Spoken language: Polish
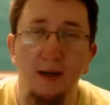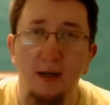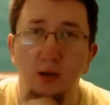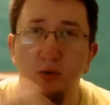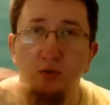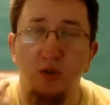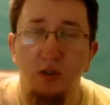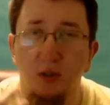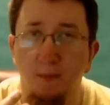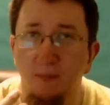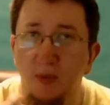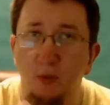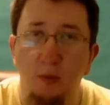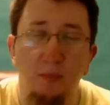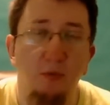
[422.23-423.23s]
którzy
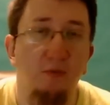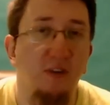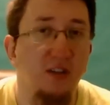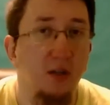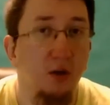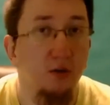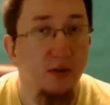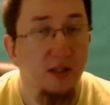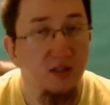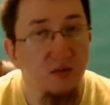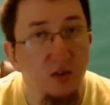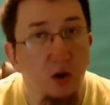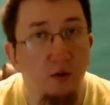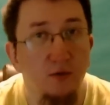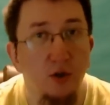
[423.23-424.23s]
łapią fajny kontakt z
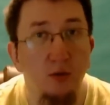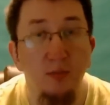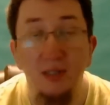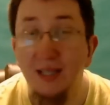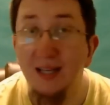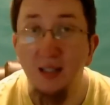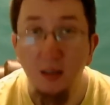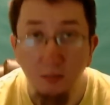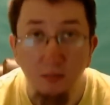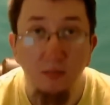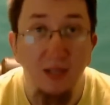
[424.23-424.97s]
widownią i na, nim,